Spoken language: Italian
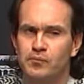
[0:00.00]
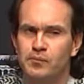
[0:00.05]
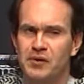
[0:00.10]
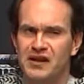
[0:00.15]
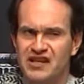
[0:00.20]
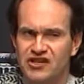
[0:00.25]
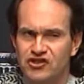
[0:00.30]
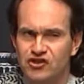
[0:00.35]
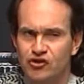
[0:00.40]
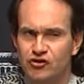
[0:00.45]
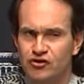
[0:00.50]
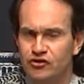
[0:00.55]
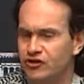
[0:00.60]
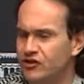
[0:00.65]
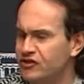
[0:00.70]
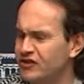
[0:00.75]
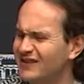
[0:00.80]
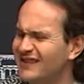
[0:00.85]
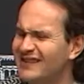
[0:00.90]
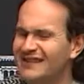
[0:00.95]
per la
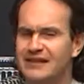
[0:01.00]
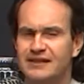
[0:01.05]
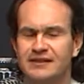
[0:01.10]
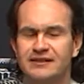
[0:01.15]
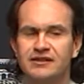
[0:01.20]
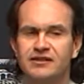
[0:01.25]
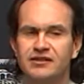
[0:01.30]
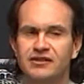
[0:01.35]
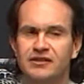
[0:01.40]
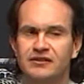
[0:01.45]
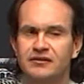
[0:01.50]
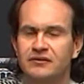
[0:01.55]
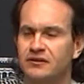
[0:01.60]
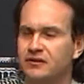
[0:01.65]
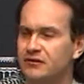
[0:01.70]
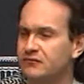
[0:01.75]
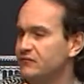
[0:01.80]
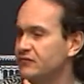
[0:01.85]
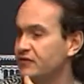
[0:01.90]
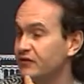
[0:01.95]
circoscrizione terrestre si,
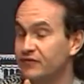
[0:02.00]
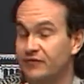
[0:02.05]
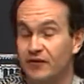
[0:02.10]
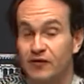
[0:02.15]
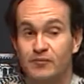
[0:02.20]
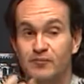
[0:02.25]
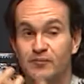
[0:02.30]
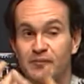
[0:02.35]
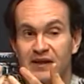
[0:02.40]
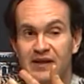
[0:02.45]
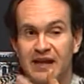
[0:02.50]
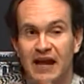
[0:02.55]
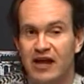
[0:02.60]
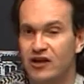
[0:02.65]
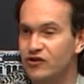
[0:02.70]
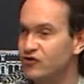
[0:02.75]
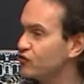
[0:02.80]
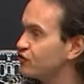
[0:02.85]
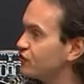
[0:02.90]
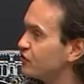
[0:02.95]
si fa un
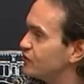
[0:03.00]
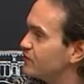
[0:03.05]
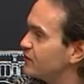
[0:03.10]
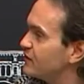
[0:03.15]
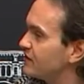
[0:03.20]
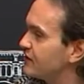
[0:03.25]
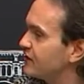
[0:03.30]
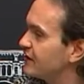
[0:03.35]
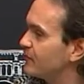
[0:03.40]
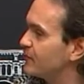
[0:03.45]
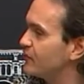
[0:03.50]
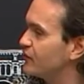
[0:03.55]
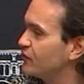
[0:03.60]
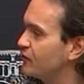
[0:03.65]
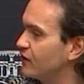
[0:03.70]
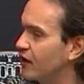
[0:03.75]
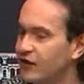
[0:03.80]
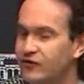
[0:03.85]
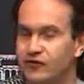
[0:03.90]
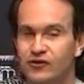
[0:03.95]
bilancio di spese di
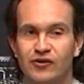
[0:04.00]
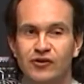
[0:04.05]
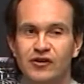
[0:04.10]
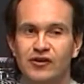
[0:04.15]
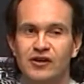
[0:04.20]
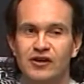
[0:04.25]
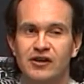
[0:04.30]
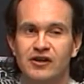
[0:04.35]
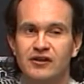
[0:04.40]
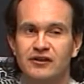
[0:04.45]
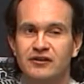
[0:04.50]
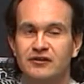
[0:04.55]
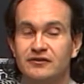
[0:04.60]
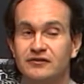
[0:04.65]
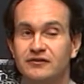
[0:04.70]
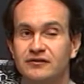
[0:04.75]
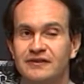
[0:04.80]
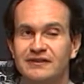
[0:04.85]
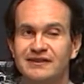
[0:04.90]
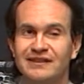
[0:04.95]
capitolato
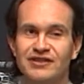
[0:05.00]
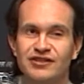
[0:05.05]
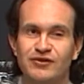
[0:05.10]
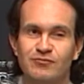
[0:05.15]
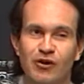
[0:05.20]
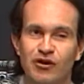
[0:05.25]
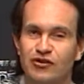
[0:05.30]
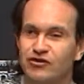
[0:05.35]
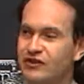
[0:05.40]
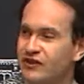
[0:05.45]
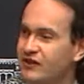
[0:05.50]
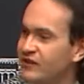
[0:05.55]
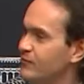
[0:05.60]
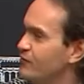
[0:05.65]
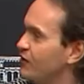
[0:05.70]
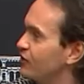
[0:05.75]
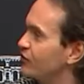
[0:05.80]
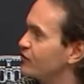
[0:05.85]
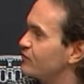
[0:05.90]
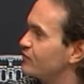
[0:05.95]
eh, dove si dice boh sì ti
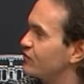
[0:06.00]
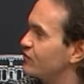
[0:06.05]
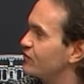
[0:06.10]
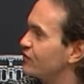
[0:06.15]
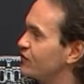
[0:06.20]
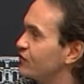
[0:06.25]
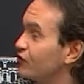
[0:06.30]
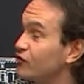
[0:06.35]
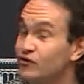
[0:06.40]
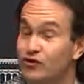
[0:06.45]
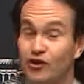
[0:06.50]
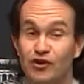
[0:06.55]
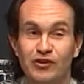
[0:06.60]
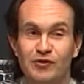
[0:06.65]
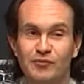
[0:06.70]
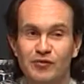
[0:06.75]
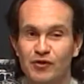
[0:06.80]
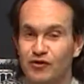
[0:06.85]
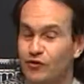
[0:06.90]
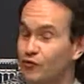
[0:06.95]
metto a disposizione tanti
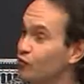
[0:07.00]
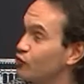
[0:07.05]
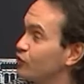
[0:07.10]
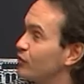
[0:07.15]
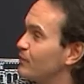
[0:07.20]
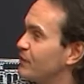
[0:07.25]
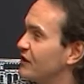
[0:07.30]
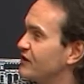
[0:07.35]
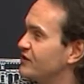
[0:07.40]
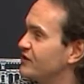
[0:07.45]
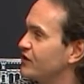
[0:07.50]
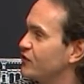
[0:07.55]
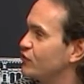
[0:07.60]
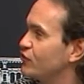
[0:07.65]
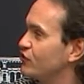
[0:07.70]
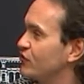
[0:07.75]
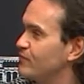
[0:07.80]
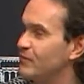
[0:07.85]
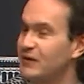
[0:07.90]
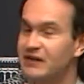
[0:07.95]
soldi però comunque passano
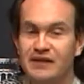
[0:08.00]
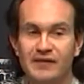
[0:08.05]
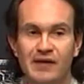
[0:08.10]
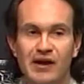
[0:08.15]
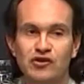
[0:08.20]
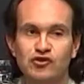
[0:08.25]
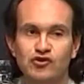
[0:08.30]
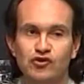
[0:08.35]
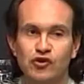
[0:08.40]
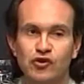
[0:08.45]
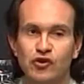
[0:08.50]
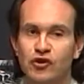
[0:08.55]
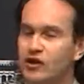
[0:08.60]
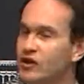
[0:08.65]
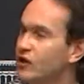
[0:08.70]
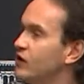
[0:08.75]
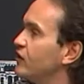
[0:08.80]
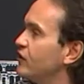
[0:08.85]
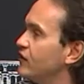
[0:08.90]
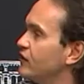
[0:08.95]
sempre attraverso
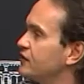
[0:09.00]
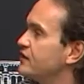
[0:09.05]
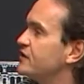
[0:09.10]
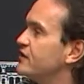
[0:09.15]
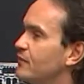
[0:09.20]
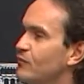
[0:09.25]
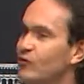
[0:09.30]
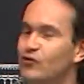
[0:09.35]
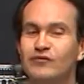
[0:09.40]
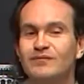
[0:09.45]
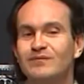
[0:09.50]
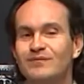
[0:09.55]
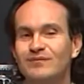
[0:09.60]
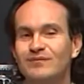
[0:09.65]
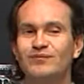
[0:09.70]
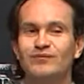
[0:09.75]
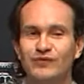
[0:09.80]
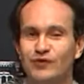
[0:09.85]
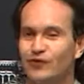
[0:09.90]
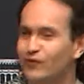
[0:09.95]
eh, diciamo,
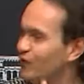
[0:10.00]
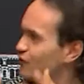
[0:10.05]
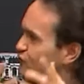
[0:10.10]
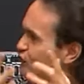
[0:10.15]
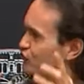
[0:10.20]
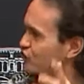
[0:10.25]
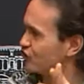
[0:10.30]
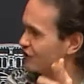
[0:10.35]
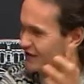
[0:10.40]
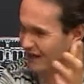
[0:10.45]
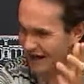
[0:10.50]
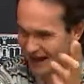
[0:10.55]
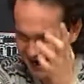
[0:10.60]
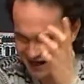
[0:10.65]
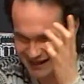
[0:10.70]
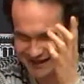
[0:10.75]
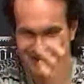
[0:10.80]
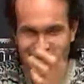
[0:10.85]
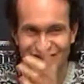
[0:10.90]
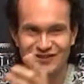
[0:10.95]
l'ufficio
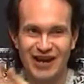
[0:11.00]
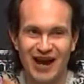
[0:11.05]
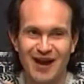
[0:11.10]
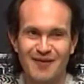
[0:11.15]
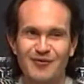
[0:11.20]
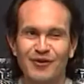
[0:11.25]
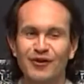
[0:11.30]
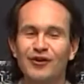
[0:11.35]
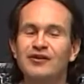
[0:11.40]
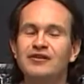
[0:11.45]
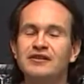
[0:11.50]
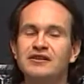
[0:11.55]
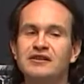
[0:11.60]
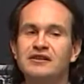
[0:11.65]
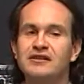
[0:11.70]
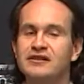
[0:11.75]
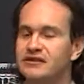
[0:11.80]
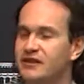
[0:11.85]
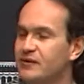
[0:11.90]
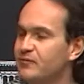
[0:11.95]
centrale, diciamo, certo. no?
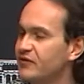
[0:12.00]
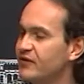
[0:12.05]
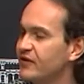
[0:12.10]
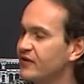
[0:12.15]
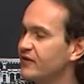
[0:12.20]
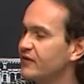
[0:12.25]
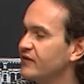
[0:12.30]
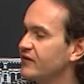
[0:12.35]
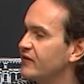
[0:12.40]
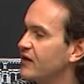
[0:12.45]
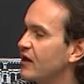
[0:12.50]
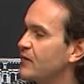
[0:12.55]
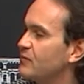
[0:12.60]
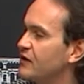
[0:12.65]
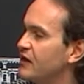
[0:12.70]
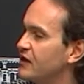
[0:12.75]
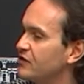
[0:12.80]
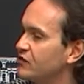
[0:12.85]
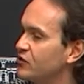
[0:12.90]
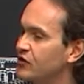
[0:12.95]
sempre eh, a
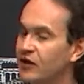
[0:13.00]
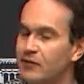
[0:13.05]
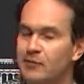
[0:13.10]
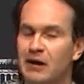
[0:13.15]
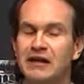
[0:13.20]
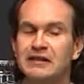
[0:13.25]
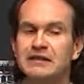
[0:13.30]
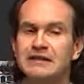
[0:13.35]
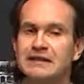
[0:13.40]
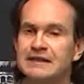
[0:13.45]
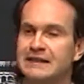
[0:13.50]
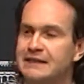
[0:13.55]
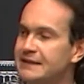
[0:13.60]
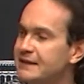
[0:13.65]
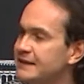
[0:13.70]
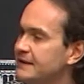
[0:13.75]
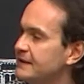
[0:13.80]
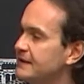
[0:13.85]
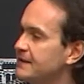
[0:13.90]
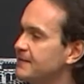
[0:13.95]
Palazzo Acheba.
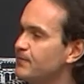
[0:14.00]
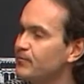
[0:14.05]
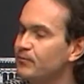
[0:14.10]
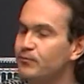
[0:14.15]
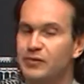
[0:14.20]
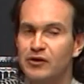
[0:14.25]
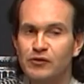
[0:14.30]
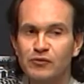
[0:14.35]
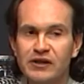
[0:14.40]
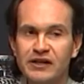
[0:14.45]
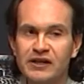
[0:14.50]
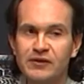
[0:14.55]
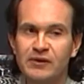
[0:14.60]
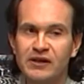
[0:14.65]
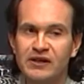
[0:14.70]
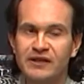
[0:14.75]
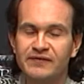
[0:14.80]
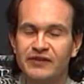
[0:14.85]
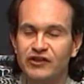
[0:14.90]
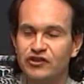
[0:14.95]
Eh, per quel che
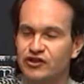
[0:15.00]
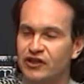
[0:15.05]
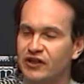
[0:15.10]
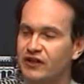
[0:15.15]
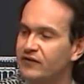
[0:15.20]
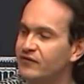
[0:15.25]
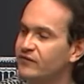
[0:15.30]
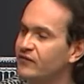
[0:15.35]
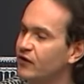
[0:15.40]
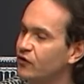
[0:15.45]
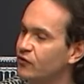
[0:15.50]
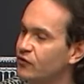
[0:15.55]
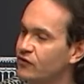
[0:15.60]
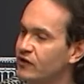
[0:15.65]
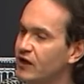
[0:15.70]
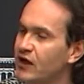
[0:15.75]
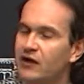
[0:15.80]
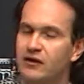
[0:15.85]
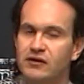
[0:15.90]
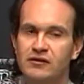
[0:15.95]
riguarda invece
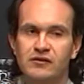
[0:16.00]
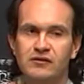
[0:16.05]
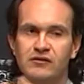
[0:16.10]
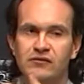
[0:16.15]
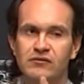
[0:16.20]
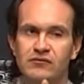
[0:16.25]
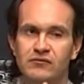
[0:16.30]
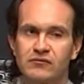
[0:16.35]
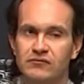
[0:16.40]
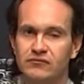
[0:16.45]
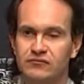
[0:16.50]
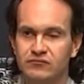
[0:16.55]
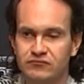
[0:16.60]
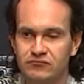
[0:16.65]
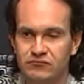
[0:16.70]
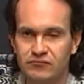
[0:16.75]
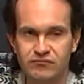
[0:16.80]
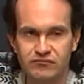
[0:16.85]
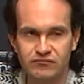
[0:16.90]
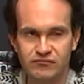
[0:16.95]
Verona, eh,
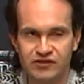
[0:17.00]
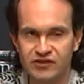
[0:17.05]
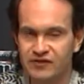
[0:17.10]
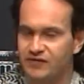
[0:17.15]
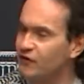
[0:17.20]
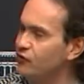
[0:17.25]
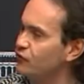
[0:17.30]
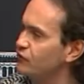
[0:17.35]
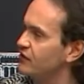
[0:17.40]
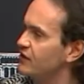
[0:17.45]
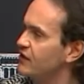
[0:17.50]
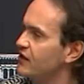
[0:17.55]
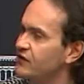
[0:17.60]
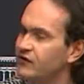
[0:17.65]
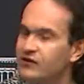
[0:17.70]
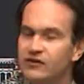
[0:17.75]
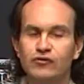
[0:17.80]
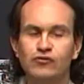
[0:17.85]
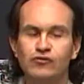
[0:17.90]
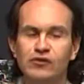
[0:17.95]
tu sei fatto
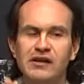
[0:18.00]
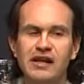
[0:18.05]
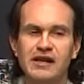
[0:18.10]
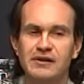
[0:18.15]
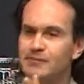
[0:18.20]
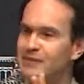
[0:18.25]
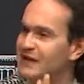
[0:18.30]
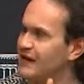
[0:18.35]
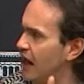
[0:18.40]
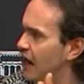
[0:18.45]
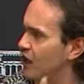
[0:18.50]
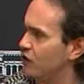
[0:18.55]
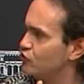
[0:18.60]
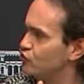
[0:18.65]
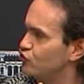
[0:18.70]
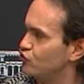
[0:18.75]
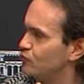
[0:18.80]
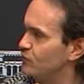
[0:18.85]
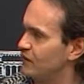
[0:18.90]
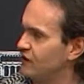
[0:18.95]
un'idea, qual è il
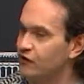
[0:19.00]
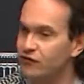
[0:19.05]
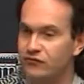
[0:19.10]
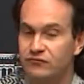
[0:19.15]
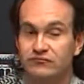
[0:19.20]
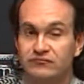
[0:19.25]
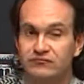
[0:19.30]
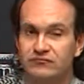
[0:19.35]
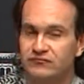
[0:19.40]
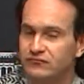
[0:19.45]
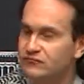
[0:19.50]
bilancio? Perché io